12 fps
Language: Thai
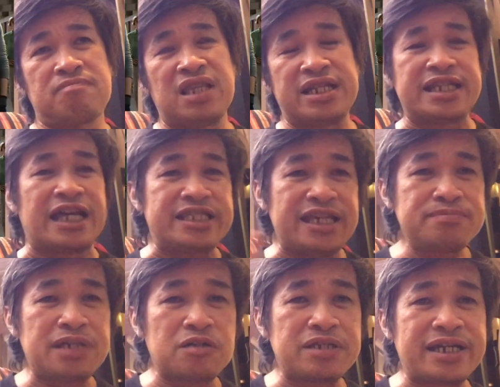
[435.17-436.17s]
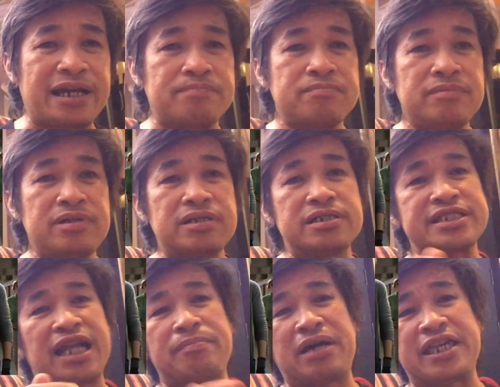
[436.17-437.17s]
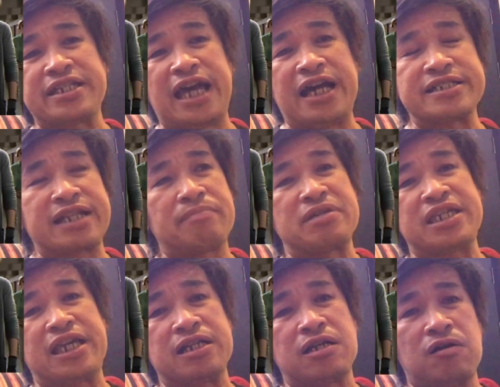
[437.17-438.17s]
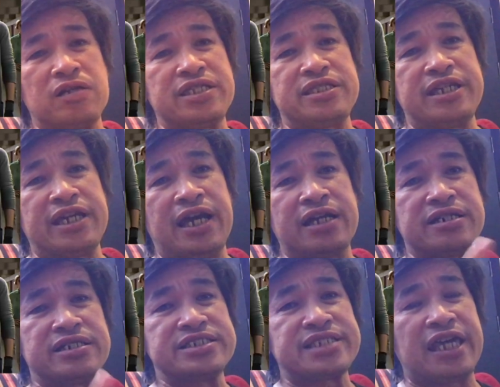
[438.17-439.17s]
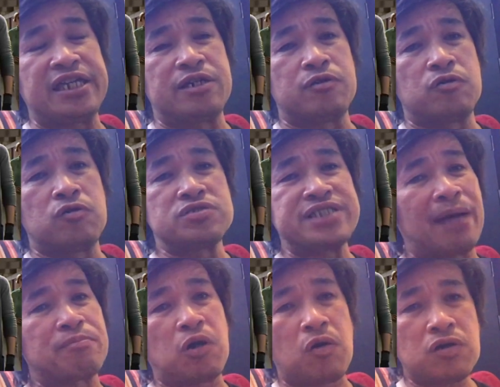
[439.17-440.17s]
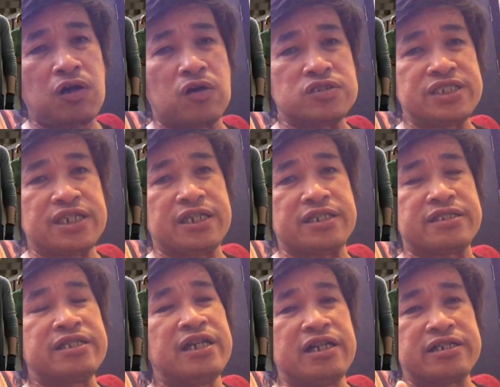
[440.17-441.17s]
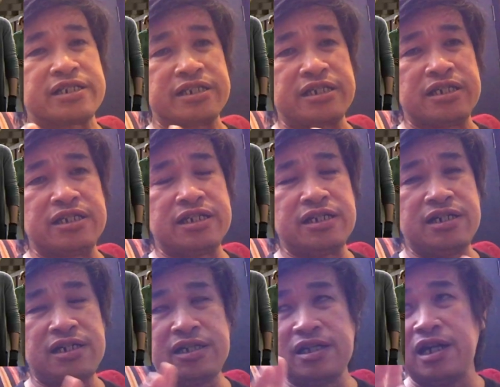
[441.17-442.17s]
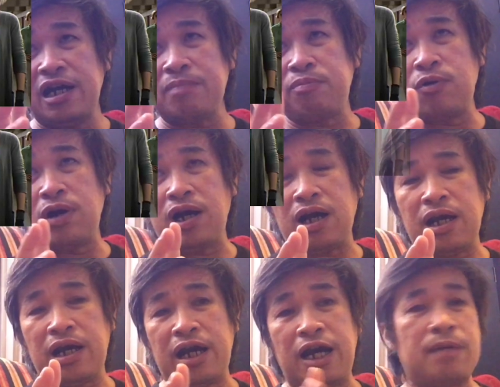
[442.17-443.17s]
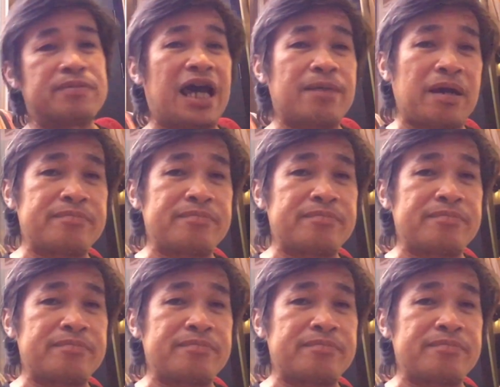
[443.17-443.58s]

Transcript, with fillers: ขนาดเทียบเท่าได้กับรามายณะรามเกียรติ์ของอินเดีย หรือไซอิ๋วสามก๊กของจีน หรือพวกพระภัยม